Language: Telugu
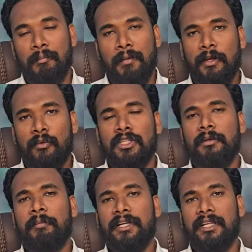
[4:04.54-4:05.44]
మమ్మల్ని
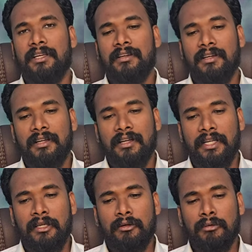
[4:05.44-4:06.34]
వదిలిపెట్టి
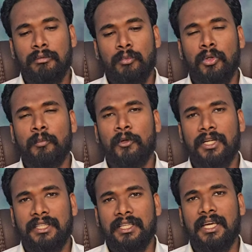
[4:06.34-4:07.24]
నీకు మూడు
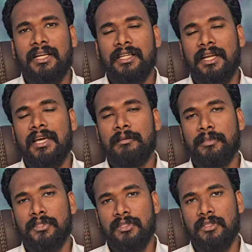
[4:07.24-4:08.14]
పూట్ల తినాలని ఎలా
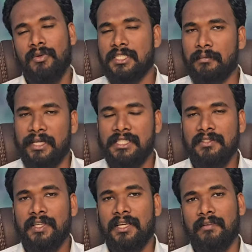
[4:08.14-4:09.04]
అనిపిస్తుంది నువ్వు అసలు
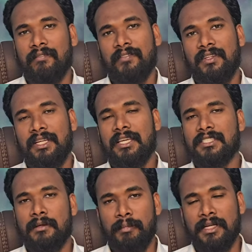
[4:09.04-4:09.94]
మనిషివేనా నీకు
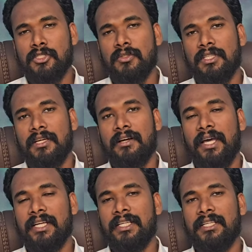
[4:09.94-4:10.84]
అసలు మనసు ఉందా
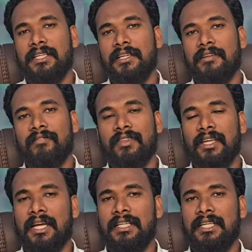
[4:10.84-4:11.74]
అనేటట్టుగా
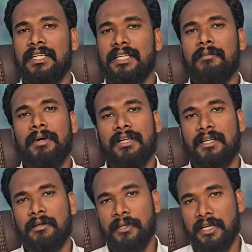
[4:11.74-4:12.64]
గట్టి గట్టిగా
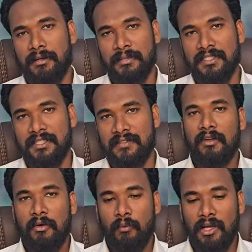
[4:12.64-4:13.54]
మాట్లాడటం ప్రారంభించారు
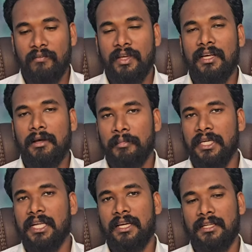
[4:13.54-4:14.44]
ఒకవేళ
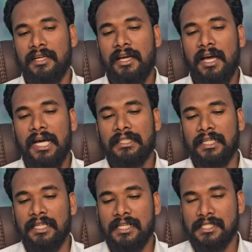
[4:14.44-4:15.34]
మీరే గనక ఆ
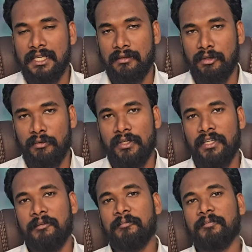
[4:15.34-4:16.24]
తండ్రి స్థానంలో ఉంటే